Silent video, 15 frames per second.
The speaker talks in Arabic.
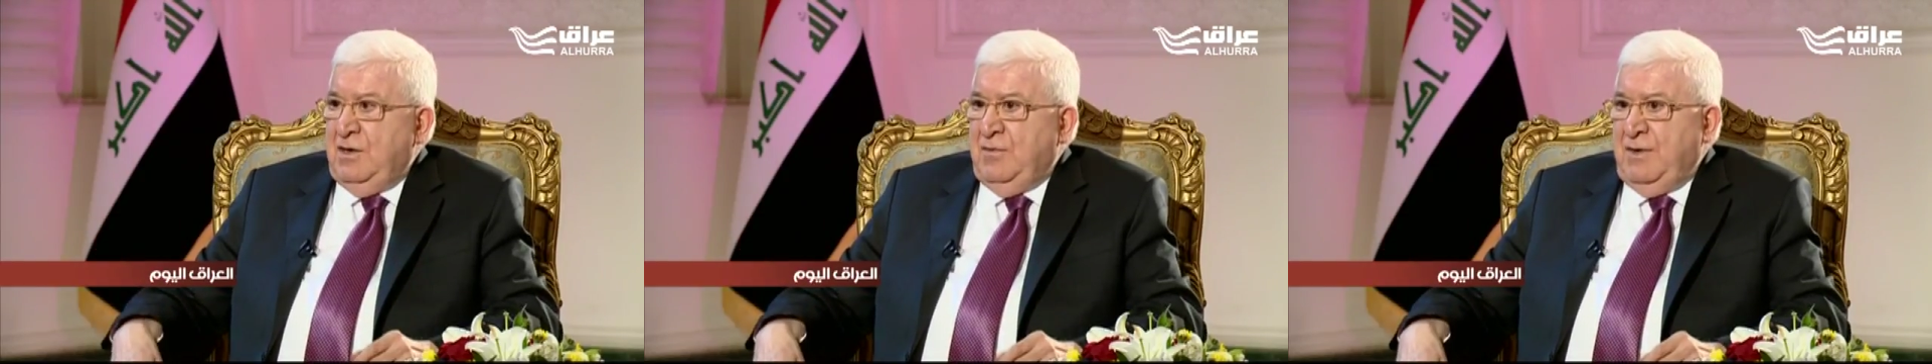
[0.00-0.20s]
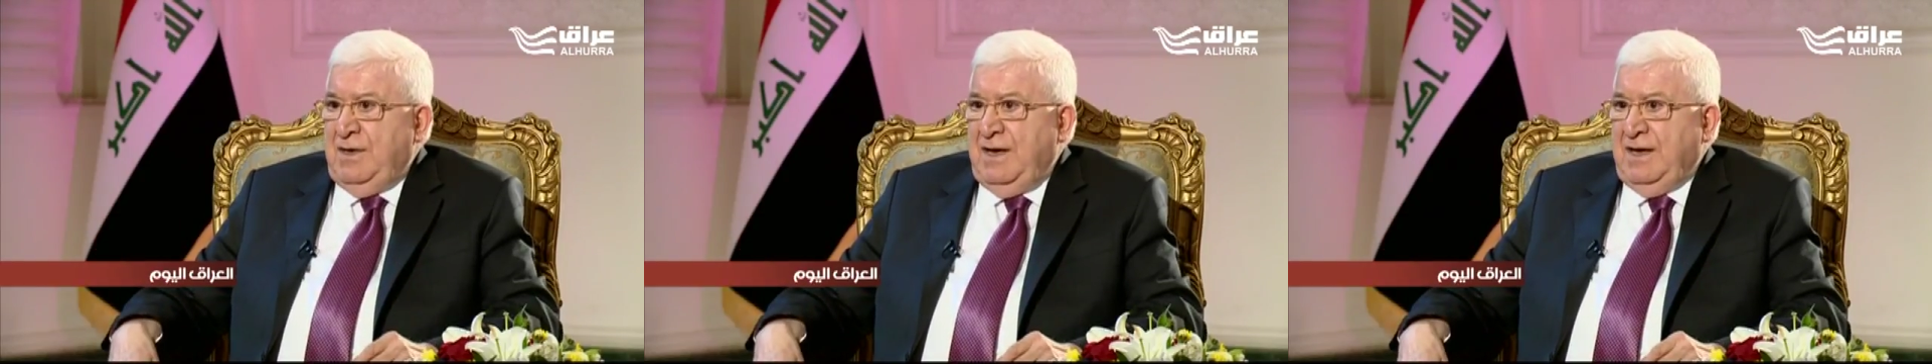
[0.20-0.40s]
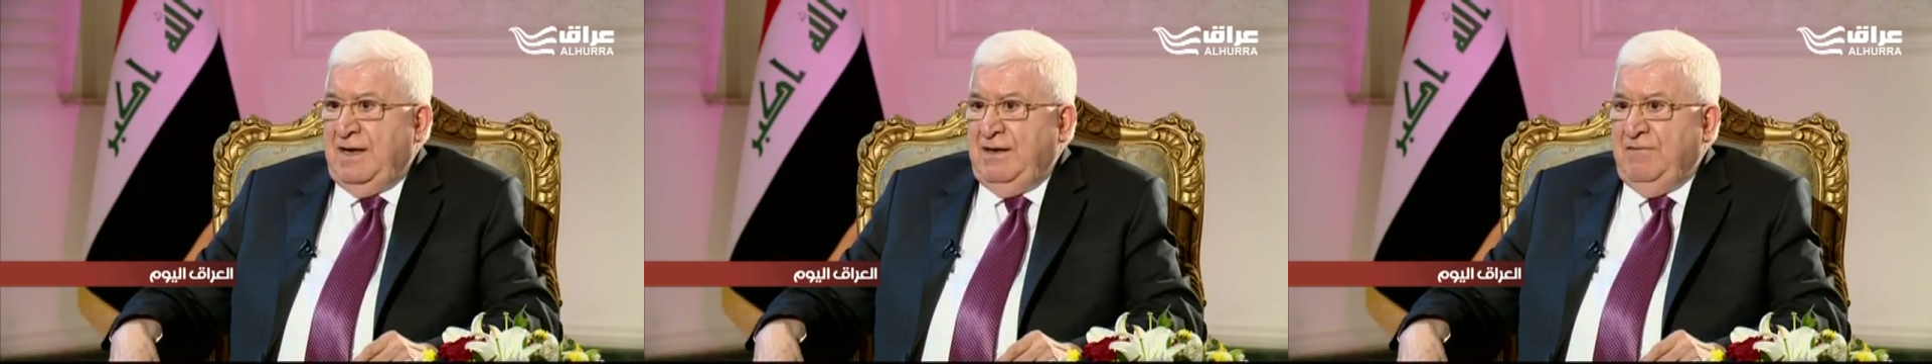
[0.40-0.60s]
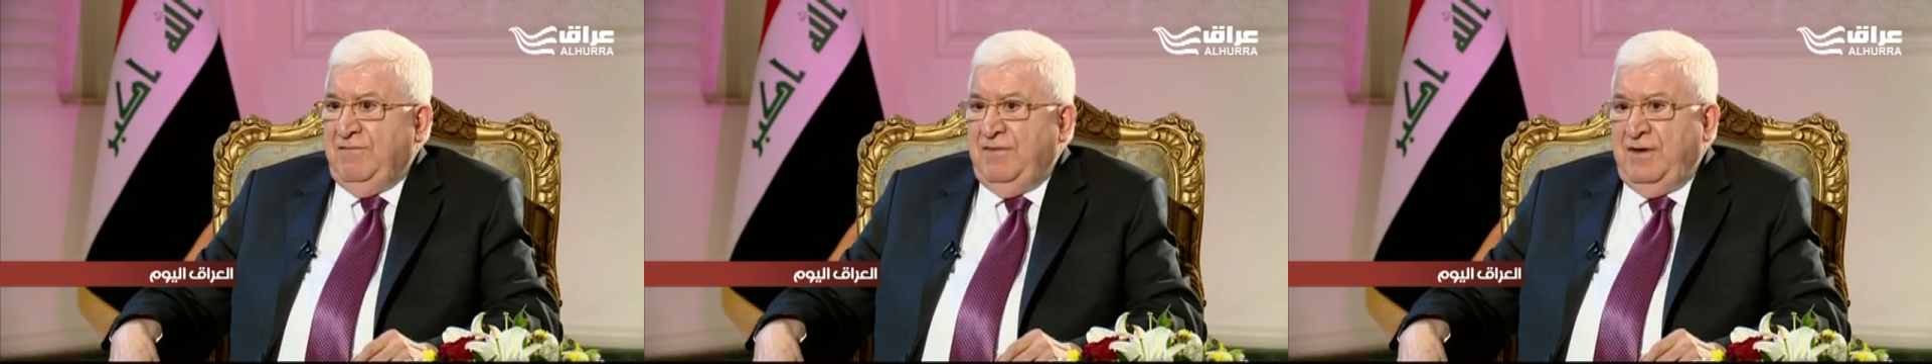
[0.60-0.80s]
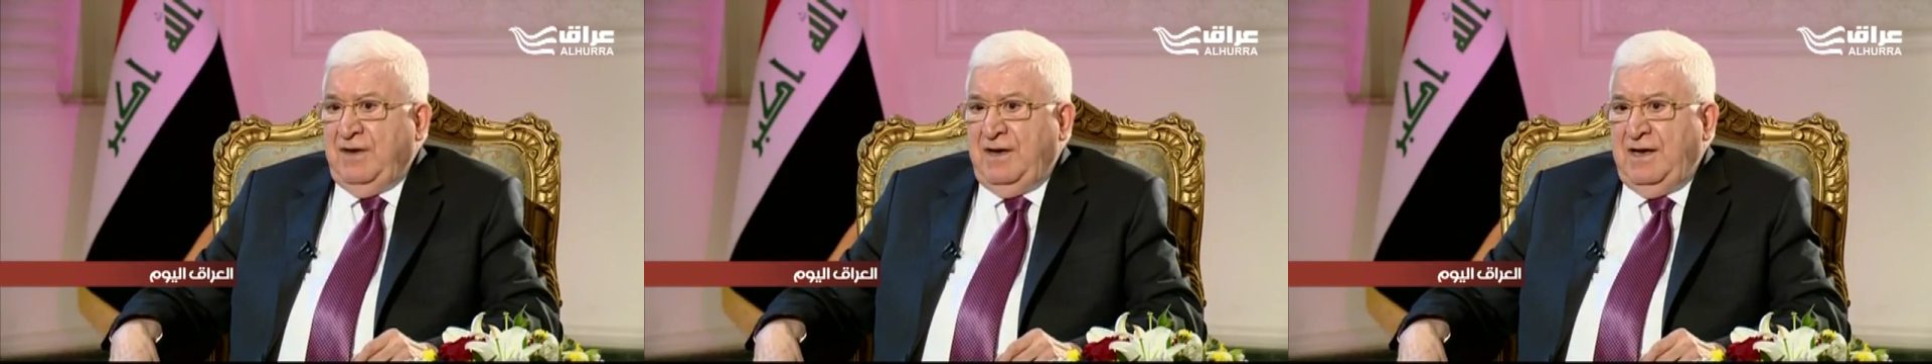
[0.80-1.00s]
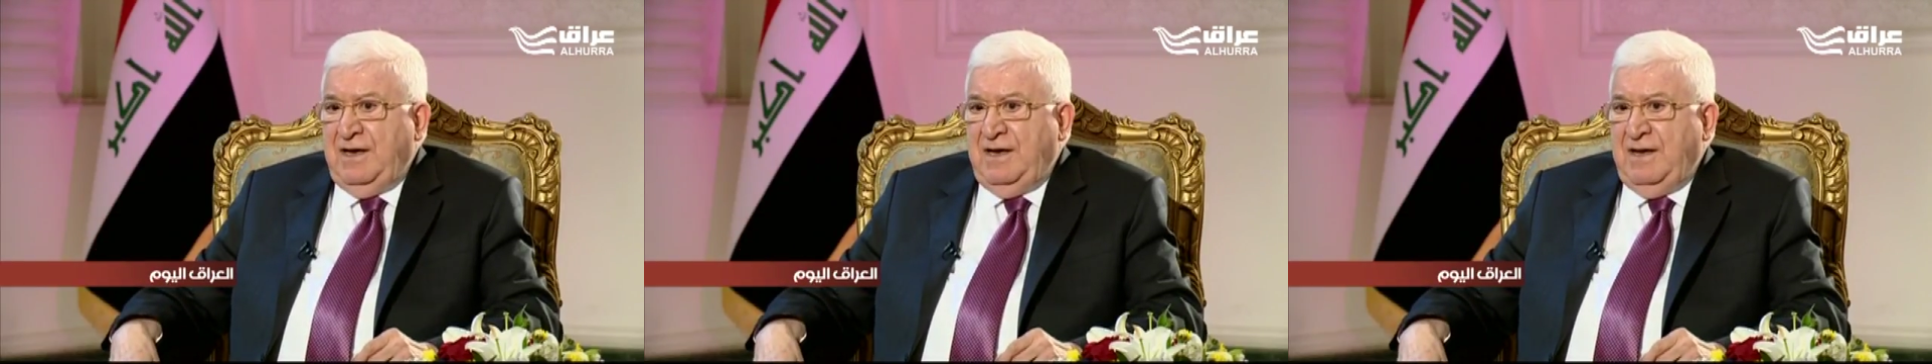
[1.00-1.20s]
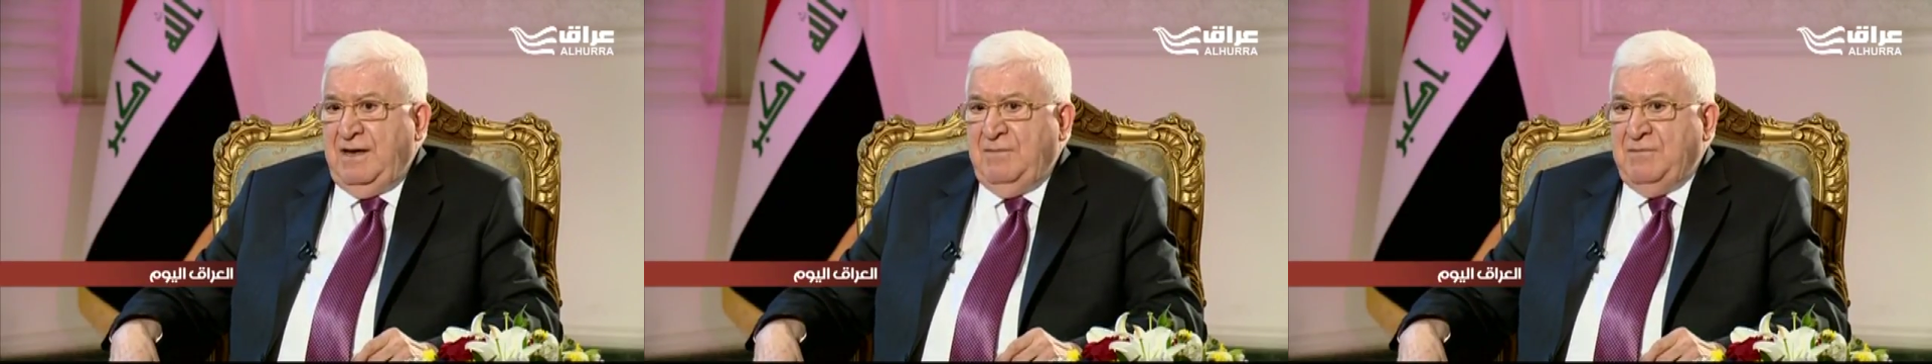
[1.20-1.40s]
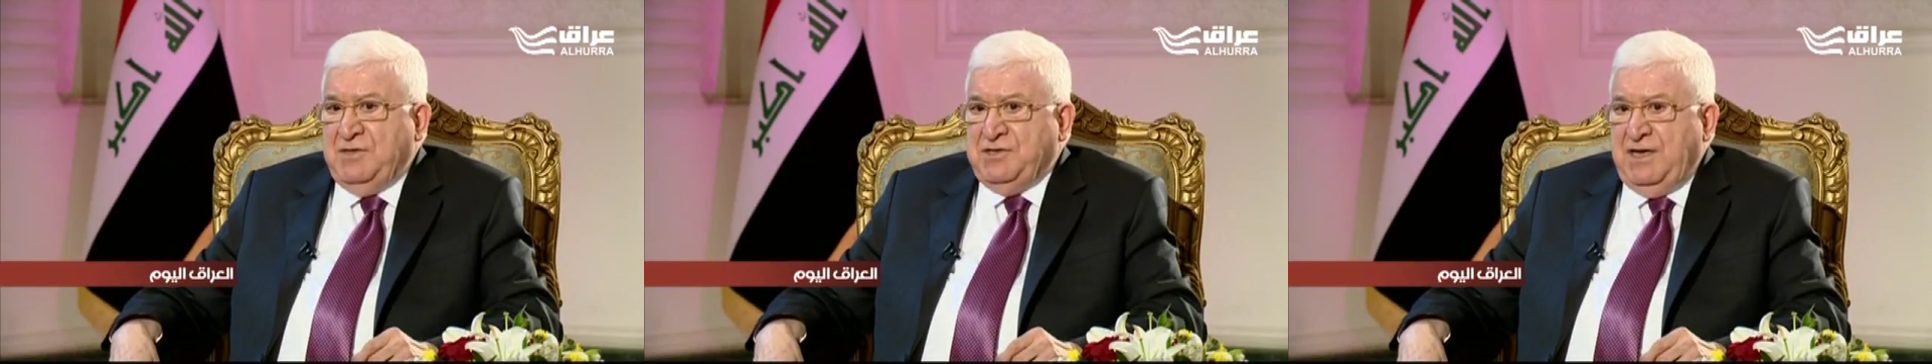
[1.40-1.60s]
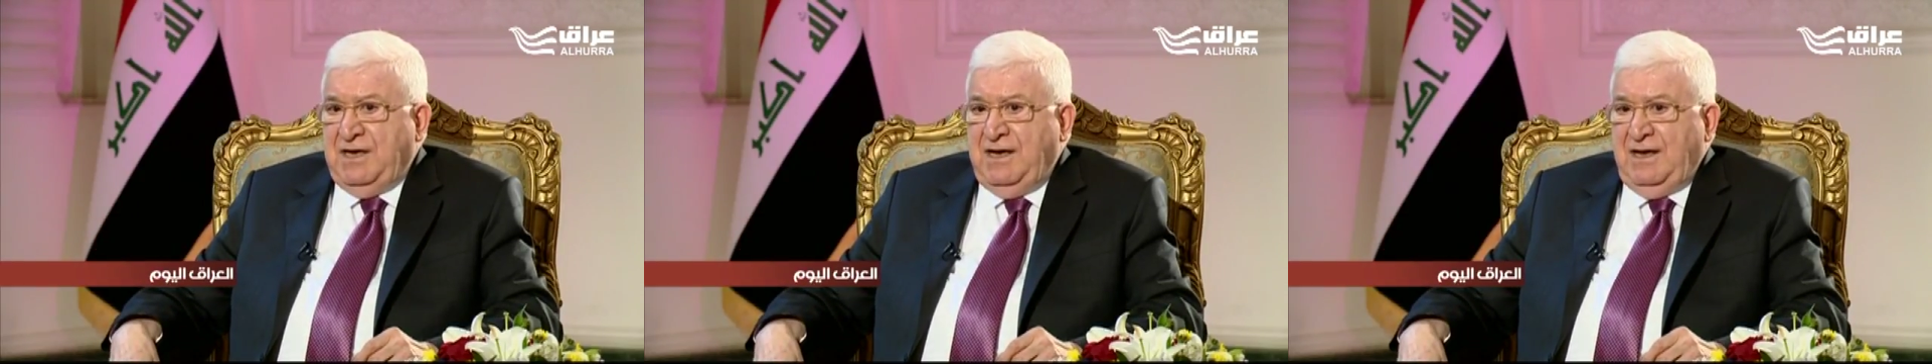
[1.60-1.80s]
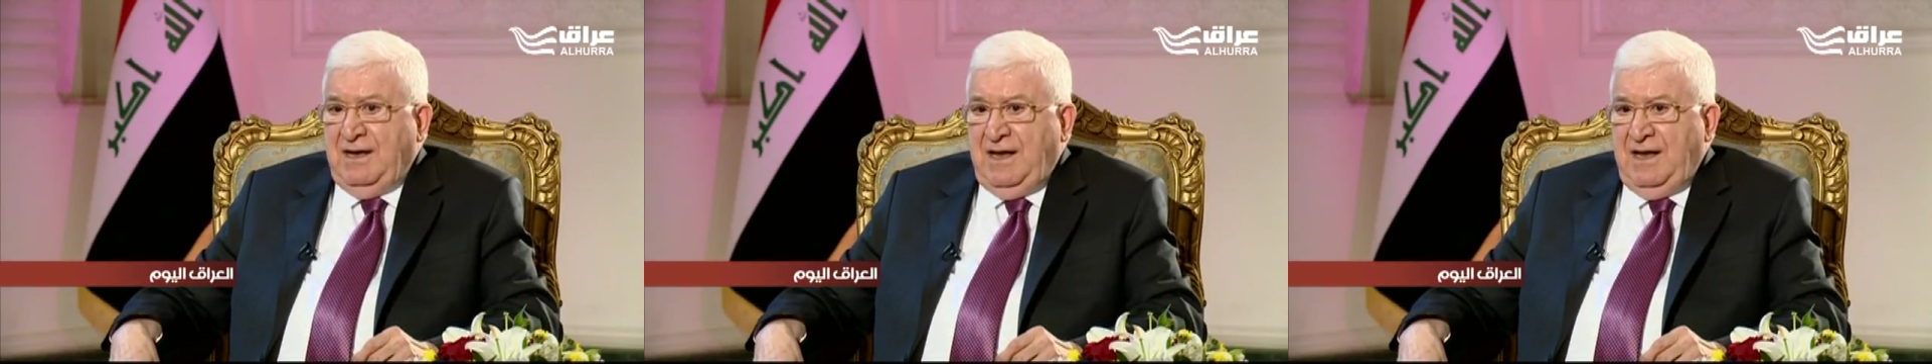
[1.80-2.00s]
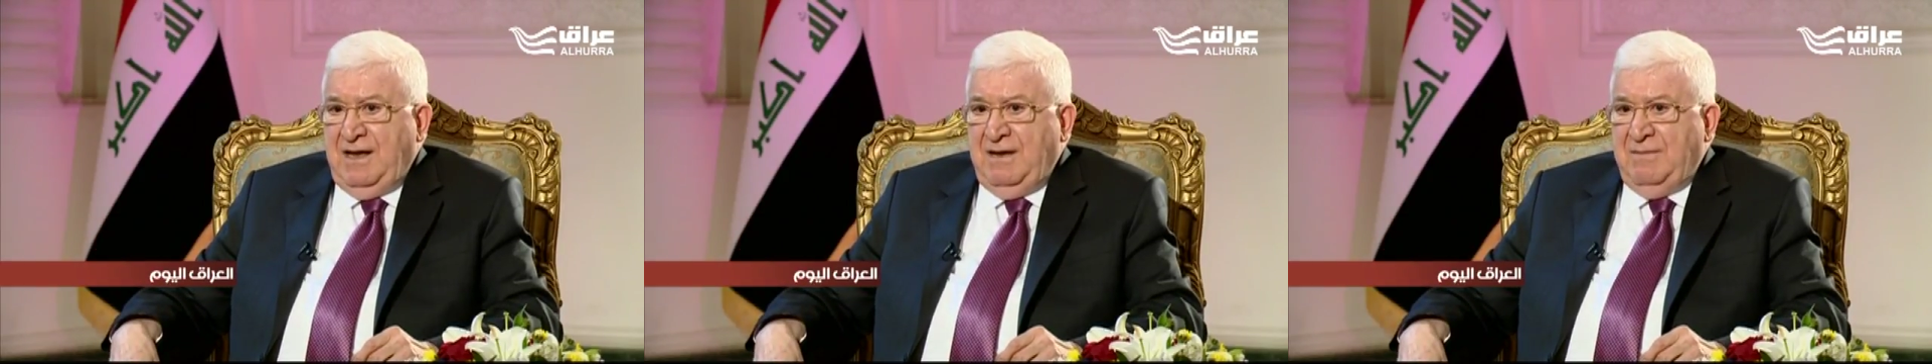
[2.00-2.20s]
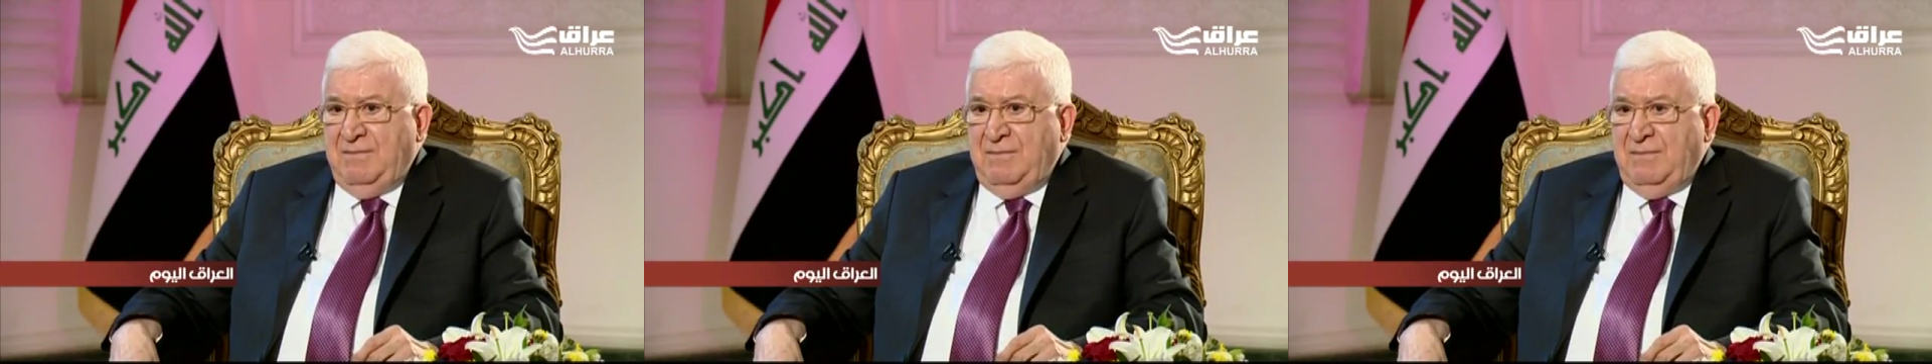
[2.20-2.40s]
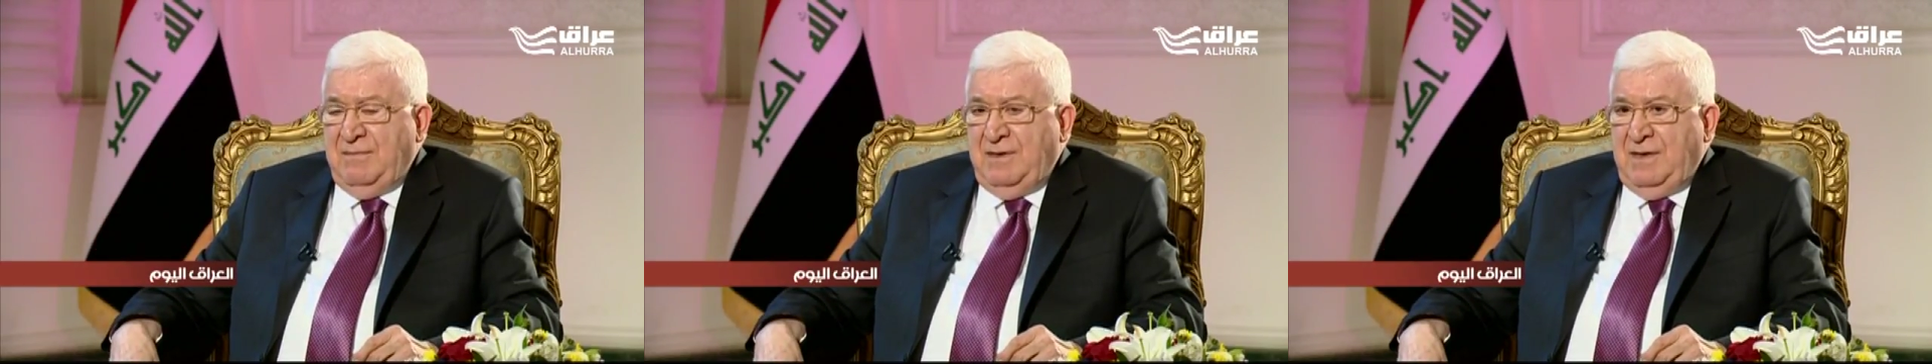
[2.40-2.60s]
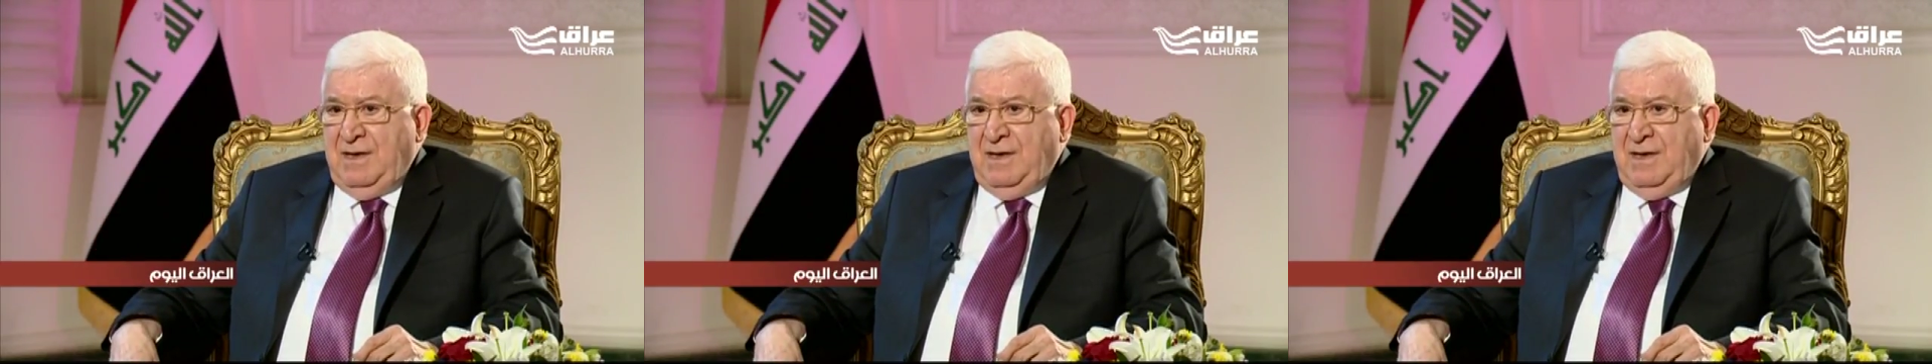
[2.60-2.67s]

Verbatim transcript: ولكن في رأينا بشكل عام